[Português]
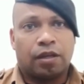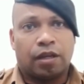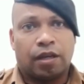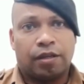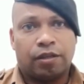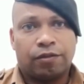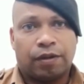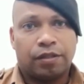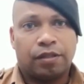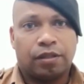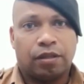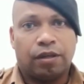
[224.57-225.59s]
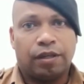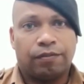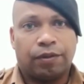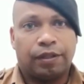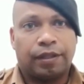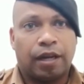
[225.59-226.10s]
É, Diante faz então aí
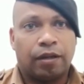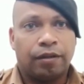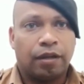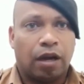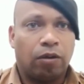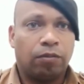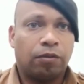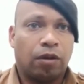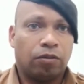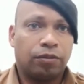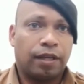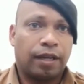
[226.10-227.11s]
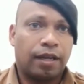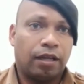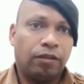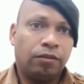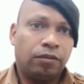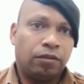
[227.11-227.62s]
foi entregue ao, ao
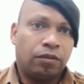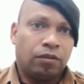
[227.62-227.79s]
delegado,